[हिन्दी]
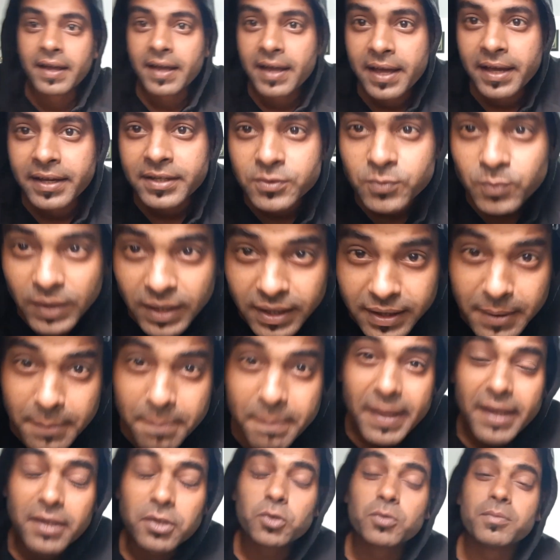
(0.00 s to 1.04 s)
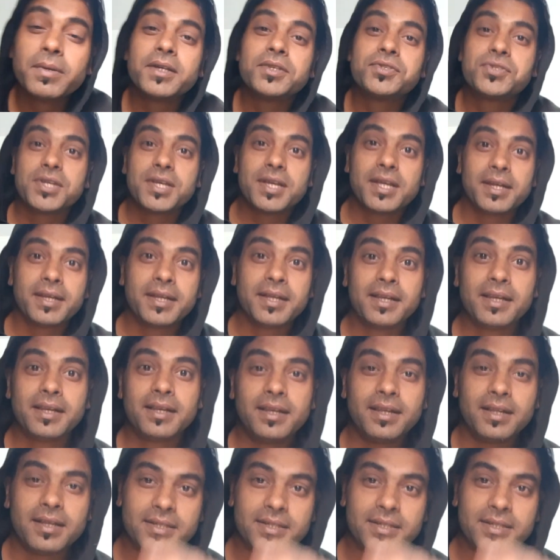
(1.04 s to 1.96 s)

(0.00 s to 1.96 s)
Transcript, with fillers: गाइस वेलकम बैक टू माय चैनल